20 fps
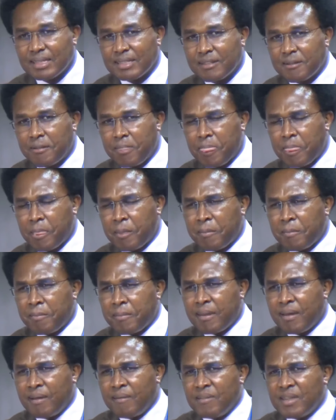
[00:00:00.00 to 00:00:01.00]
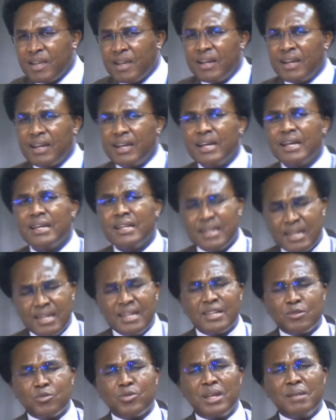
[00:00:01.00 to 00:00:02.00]
parte política que detém o
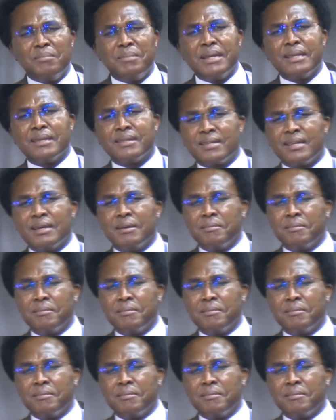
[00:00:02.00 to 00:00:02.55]
poder neste momento.